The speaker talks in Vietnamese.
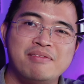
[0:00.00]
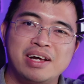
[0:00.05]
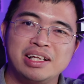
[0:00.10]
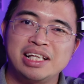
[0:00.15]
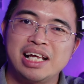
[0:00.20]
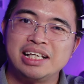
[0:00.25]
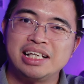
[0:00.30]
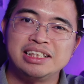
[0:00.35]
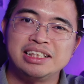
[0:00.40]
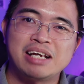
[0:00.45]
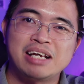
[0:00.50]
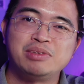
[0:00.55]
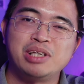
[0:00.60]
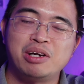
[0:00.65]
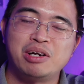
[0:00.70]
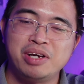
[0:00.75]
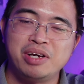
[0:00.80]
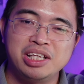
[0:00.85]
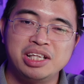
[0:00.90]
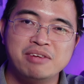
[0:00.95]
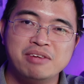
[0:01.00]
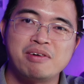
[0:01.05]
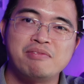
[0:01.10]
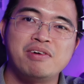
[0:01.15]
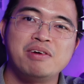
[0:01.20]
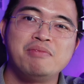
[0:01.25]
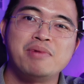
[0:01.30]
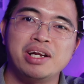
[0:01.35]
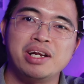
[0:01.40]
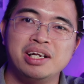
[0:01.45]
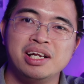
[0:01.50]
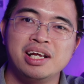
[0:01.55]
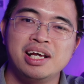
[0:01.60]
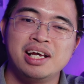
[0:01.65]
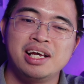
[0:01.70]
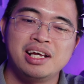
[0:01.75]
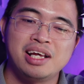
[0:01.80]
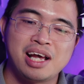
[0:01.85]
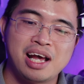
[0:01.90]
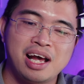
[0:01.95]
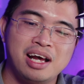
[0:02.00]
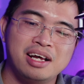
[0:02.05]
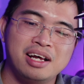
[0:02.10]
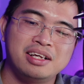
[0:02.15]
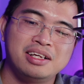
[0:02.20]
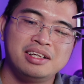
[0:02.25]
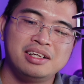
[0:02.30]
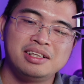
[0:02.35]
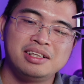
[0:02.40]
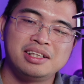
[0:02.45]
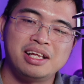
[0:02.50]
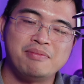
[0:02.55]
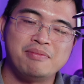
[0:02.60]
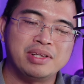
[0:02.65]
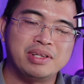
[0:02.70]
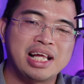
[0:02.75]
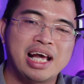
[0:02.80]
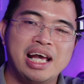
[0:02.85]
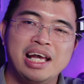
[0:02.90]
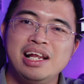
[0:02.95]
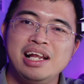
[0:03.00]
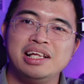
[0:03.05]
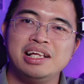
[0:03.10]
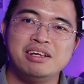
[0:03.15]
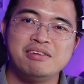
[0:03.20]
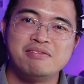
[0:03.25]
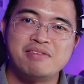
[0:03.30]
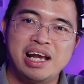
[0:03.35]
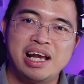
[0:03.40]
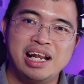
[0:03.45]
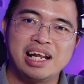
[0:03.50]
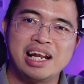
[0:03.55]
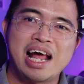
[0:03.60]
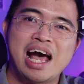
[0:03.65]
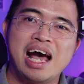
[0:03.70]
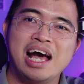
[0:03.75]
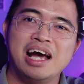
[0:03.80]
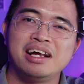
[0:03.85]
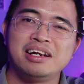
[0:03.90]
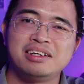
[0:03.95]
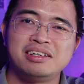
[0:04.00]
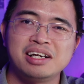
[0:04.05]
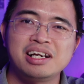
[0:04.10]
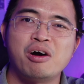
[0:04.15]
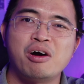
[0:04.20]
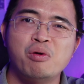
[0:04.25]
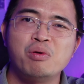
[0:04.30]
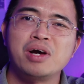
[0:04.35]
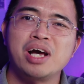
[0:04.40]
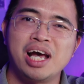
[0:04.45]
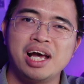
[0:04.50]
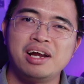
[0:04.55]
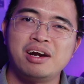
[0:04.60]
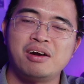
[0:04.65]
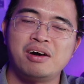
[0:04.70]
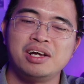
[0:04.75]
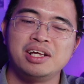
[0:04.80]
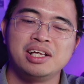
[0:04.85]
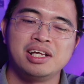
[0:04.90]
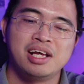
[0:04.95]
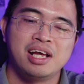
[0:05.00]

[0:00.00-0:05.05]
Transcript: các bạn thay sáp cherry nhưng mà với mình à thì mình thấy là như vậy là đã rất là ok rồi